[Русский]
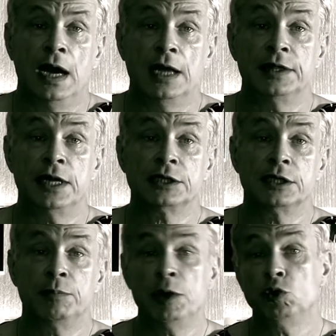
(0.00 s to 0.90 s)

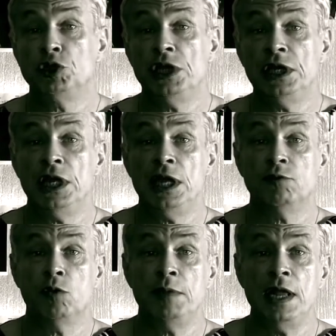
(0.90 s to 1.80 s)
Однажды мы, ученики
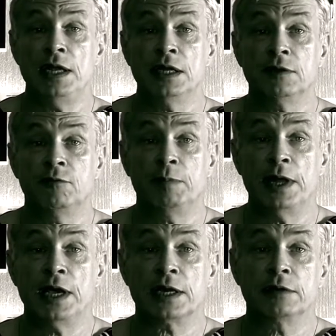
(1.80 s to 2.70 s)
его, Мельников,
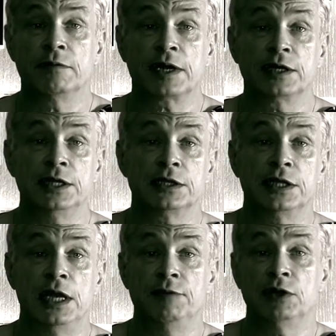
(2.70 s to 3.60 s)
Поярков,
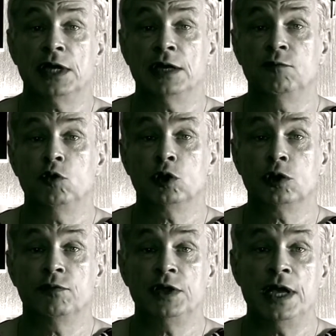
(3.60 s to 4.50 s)
Ордынский, Левитан,
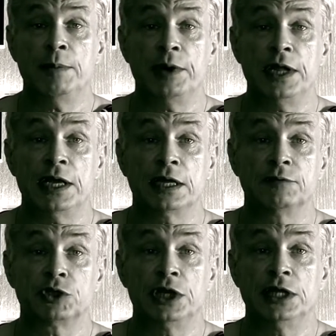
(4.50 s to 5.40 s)
Волков и я,
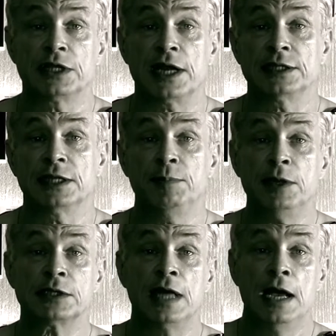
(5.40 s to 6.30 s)
приехавшие из разных
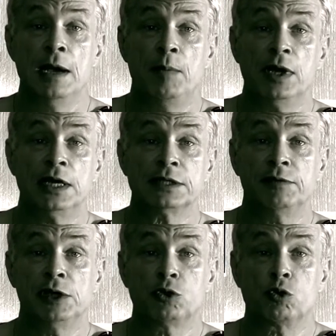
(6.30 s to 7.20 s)
мест,
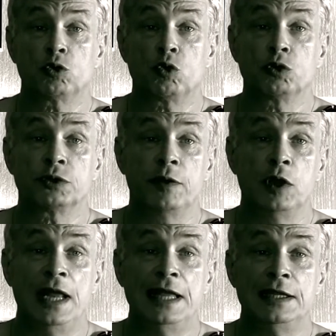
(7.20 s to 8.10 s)
показывали друг другу
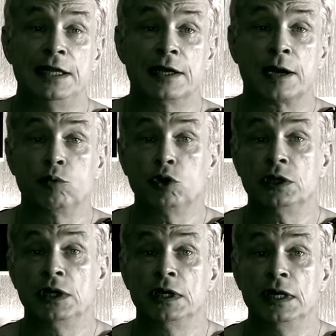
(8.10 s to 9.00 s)
свои летние
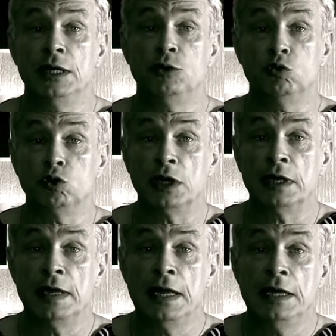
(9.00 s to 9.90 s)
работы, и тюды.
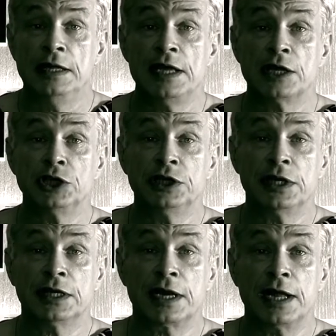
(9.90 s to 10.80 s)

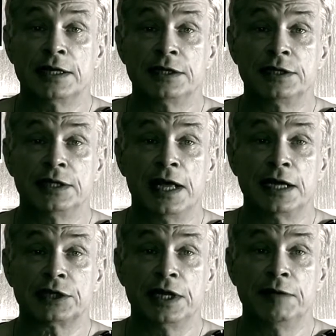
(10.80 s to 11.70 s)
Неожиданно к радости
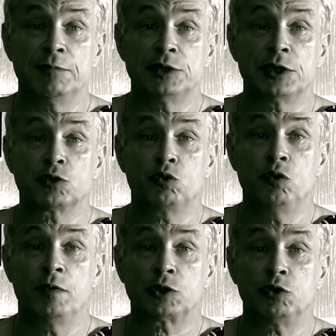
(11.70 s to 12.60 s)
нашей в
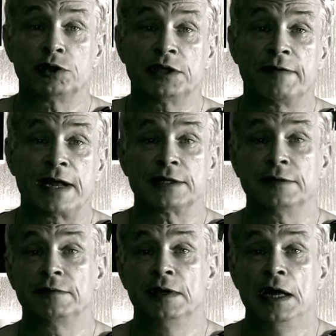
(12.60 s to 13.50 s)
мастерскую вошел
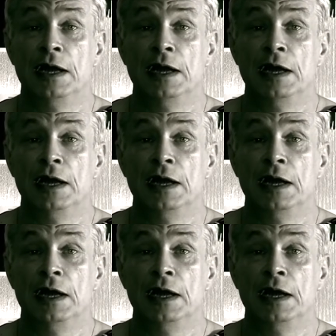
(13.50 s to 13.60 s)
Саврасов –